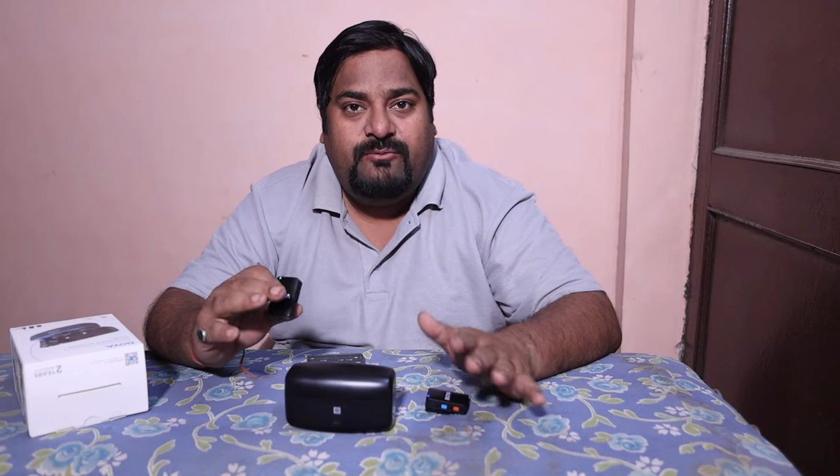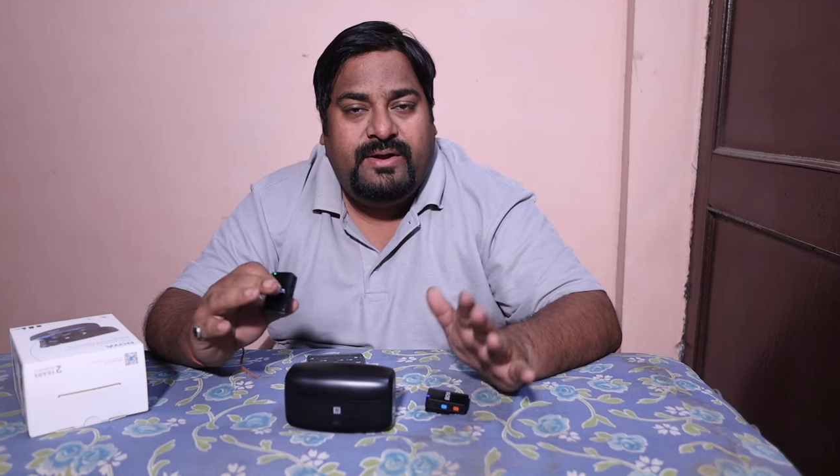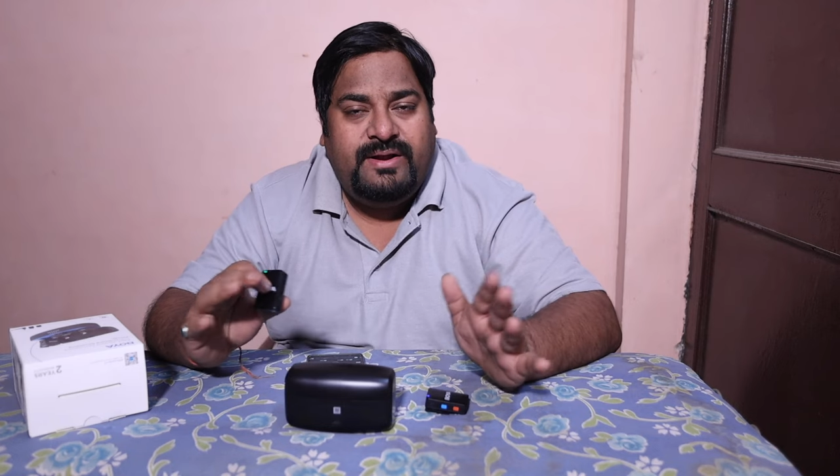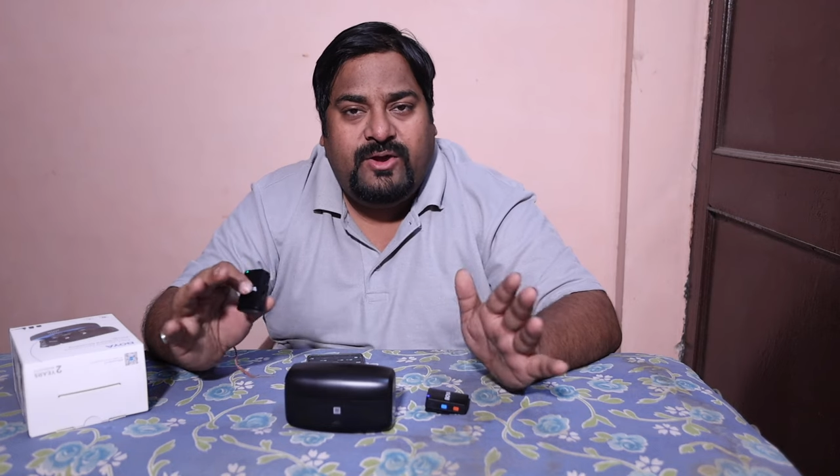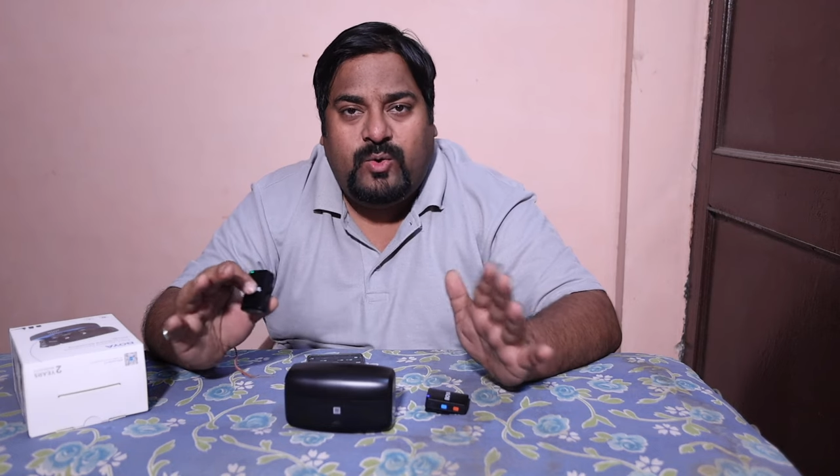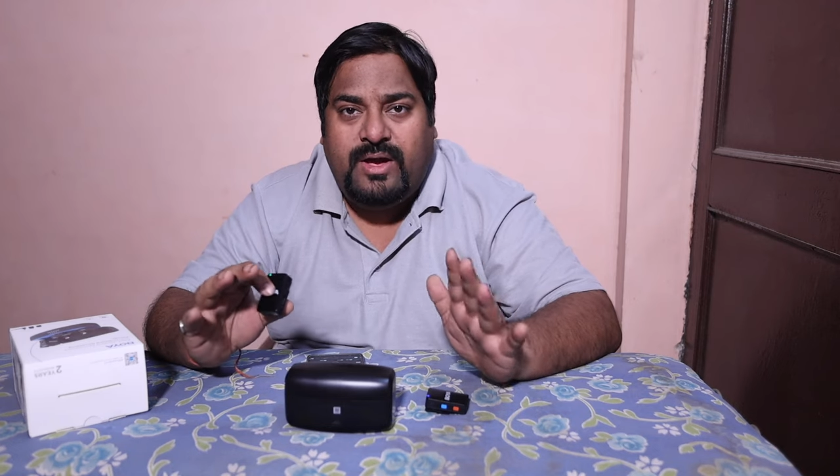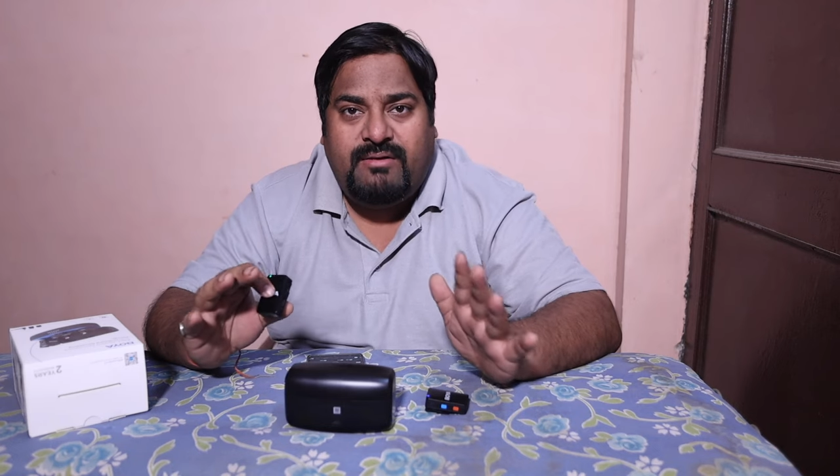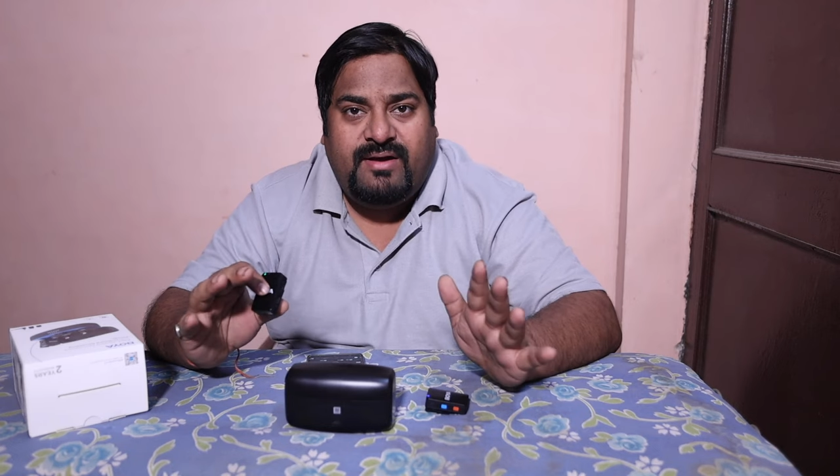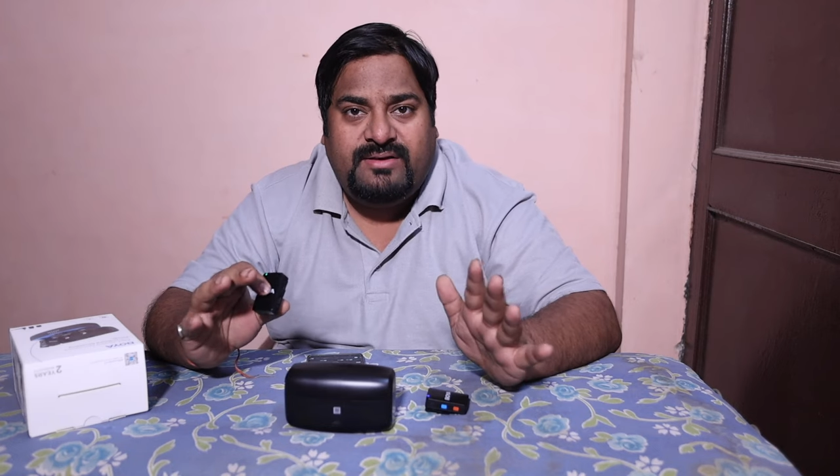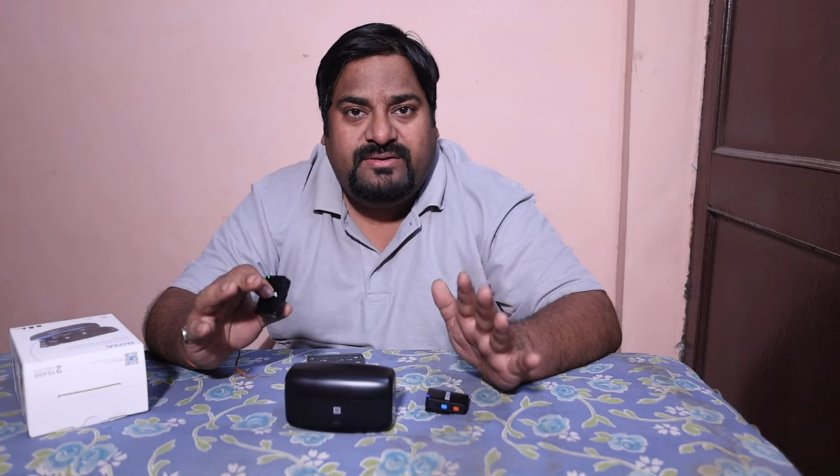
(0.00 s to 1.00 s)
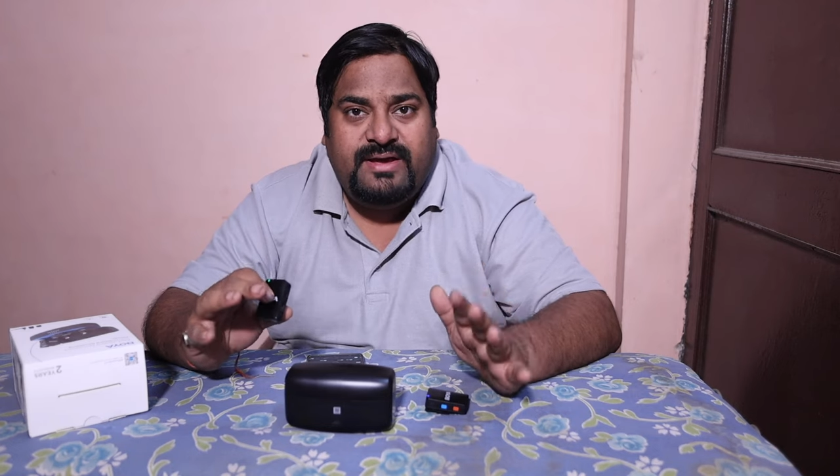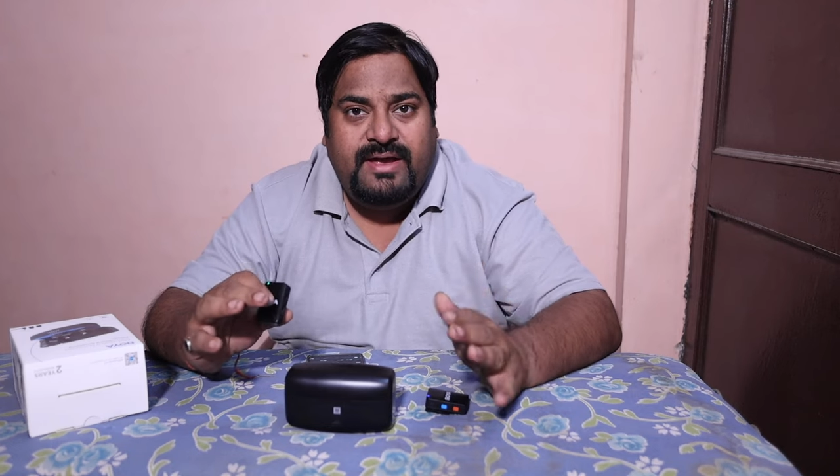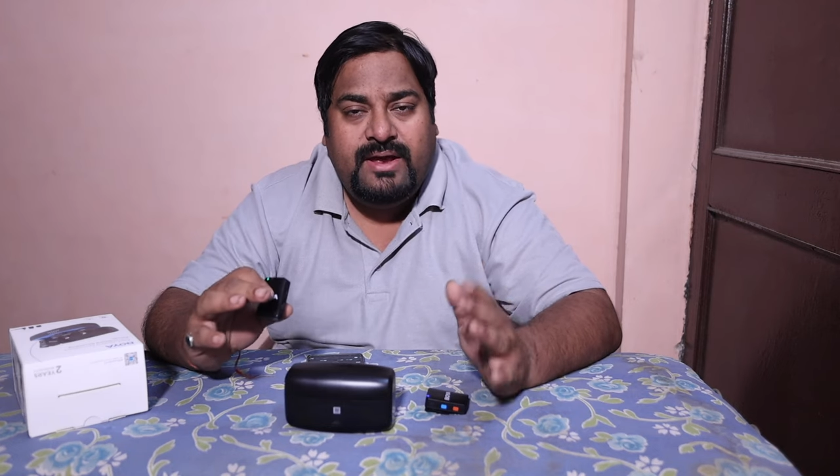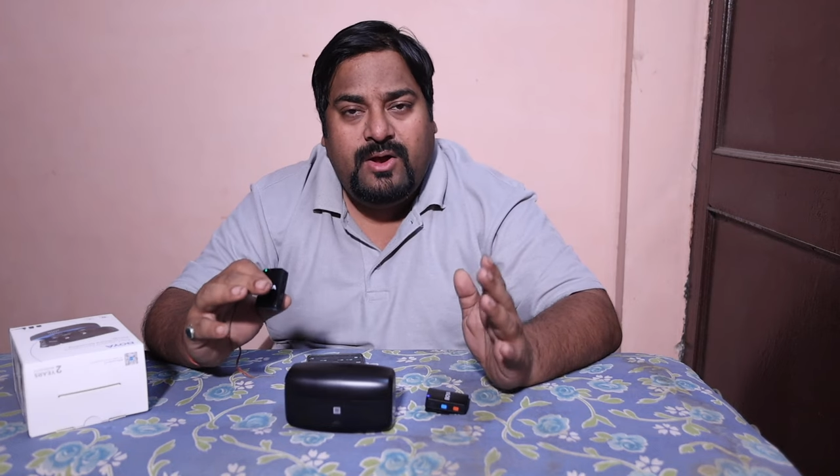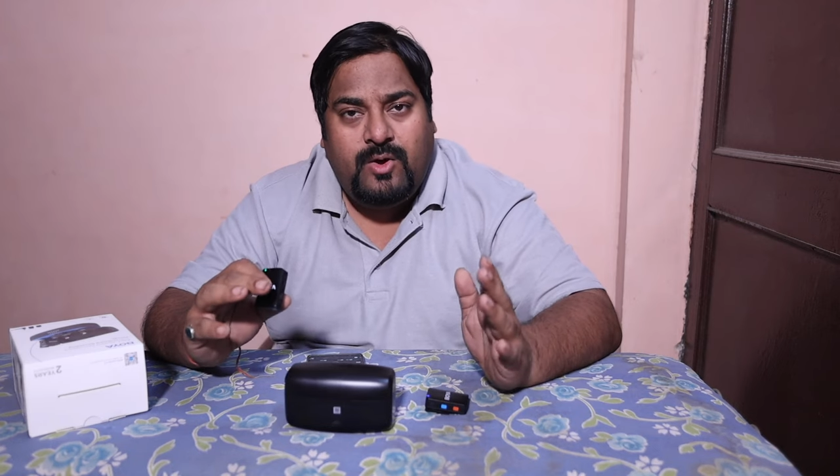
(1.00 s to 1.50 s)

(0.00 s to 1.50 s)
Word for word: विंड की कोई आवाज़ नहीं आई